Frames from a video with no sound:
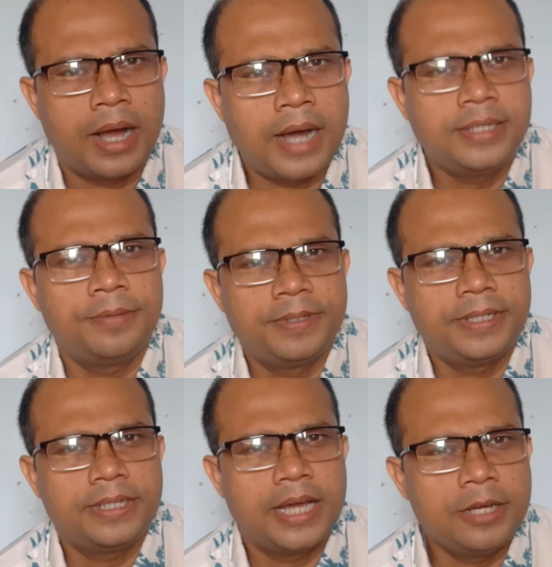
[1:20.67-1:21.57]
আজ আমি
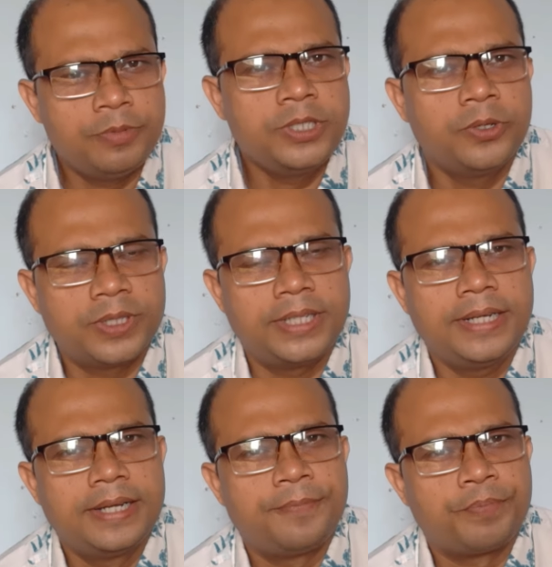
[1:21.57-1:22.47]
এই ভিডিওতে
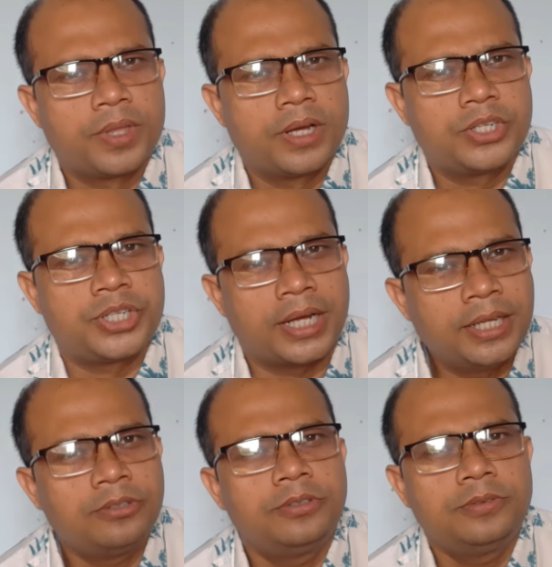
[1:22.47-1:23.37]

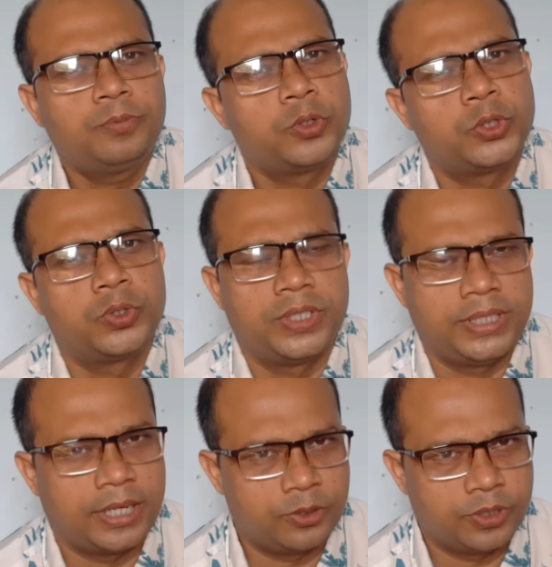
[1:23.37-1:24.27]
সাধারণ প্রস্তুতি
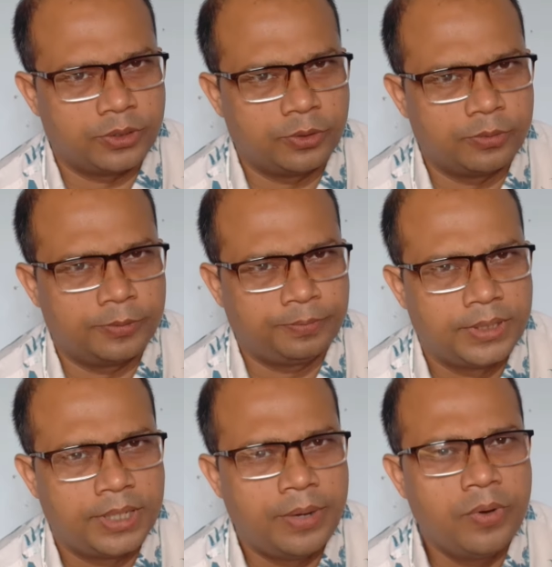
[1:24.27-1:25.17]
নিয়ে আলোচনা করব
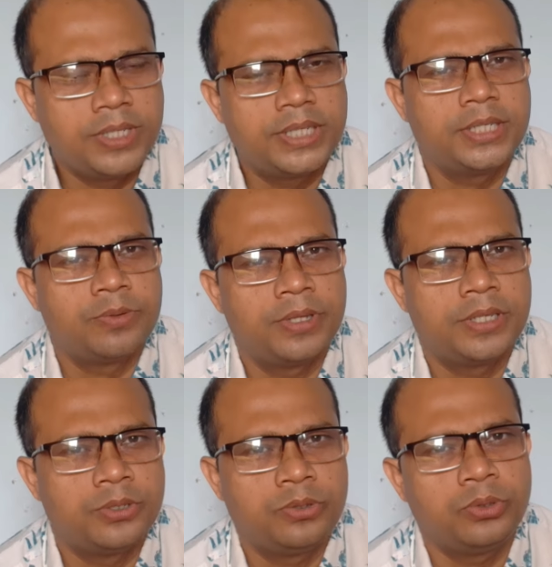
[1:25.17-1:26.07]
এবং যেটি তোমাদের
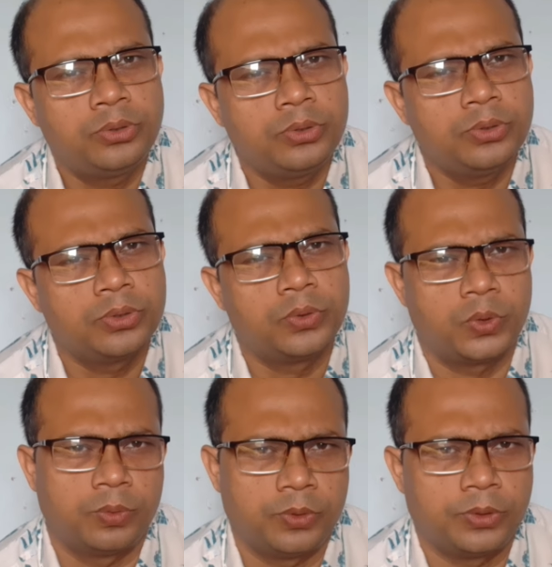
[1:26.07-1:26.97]
জন্য অত্যন্ত
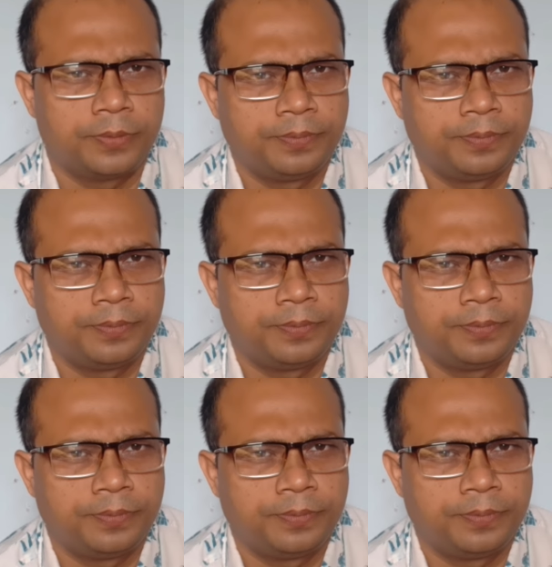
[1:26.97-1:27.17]
গুরুত্বপূর্ণ